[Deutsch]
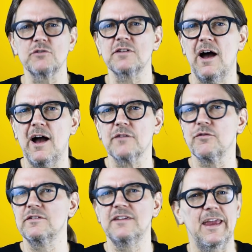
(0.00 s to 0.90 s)
autark
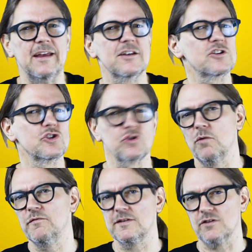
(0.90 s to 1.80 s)
von jeglichen
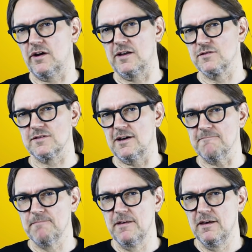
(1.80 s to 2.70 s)
Stromversorgern zu
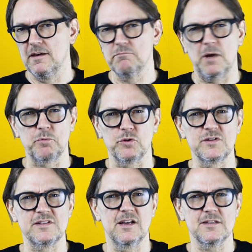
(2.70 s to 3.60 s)
sein. Man
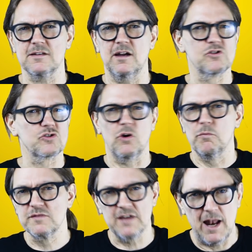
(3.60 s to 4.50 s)
produziert seinen
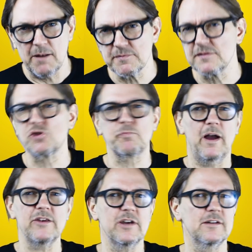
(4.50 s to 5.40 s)
Strom selbst,
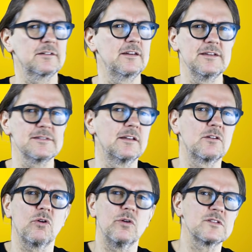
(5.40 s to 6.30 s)
speichert diesen in
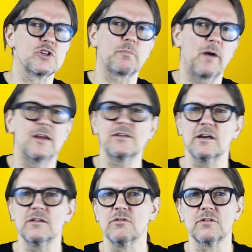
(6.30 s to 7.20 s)
großen
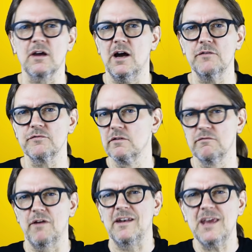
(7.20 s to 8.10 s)
Speichern und greift,
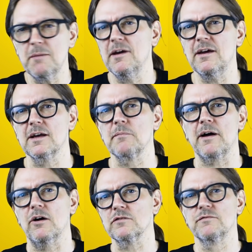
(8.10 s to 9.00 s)
wann immer er
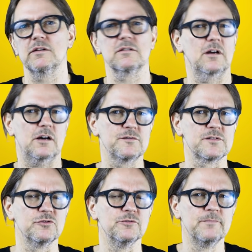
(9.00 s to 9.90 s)
gebraucht wird, darauf
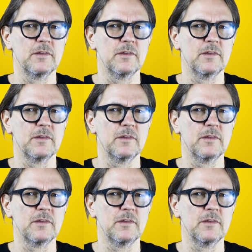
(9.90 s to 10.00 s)
zu.